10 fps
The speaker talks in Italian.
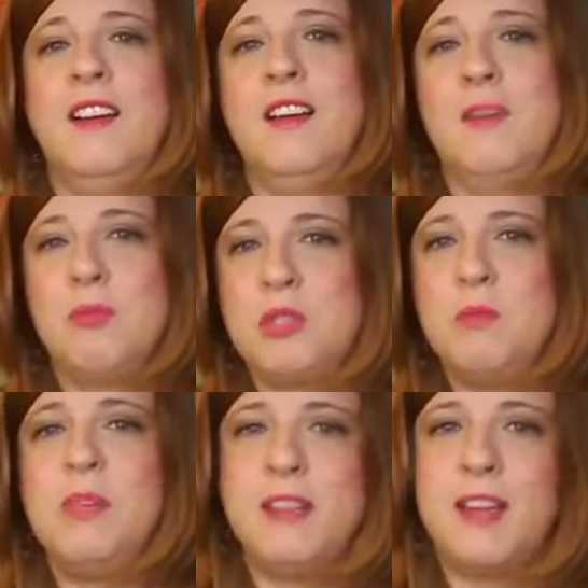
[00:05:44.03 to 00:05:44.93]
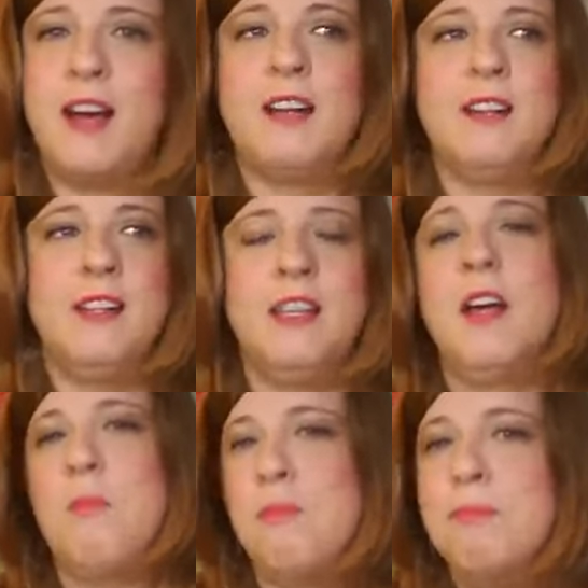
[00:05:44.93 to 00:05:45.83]
ha la possibilità
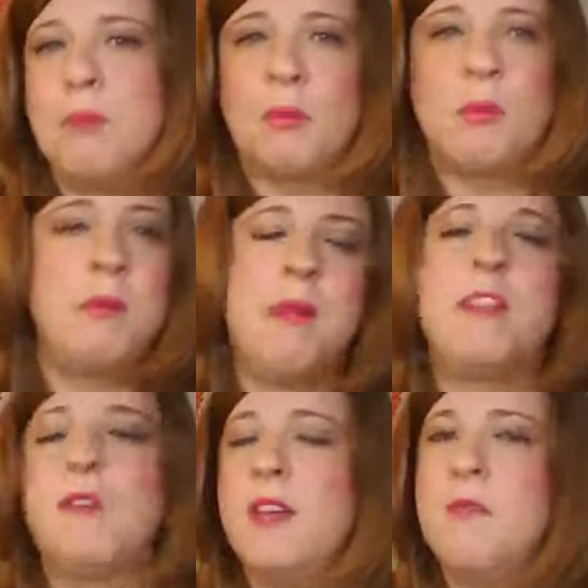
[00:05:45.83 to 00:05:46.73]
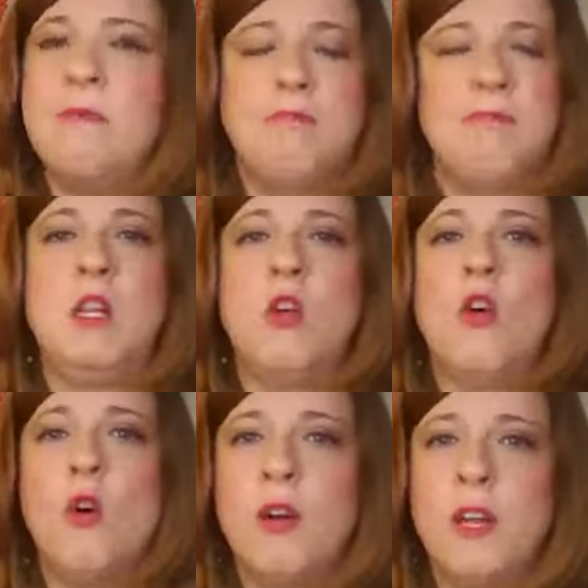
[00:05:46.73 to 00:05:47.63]
di a, probabilmente avere
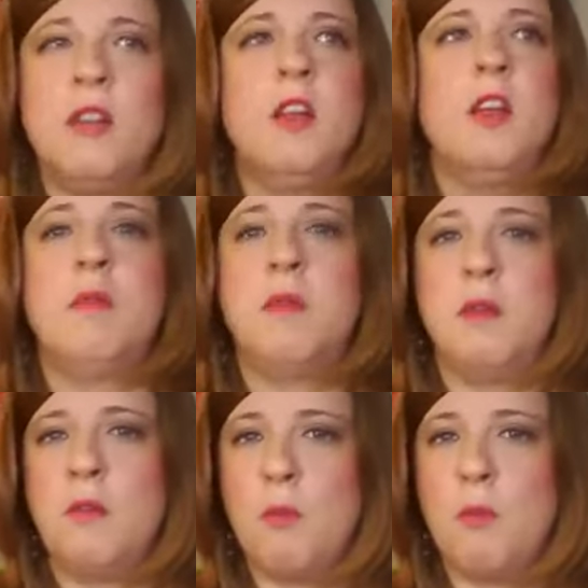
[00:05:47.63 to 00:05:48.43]
migliori eh,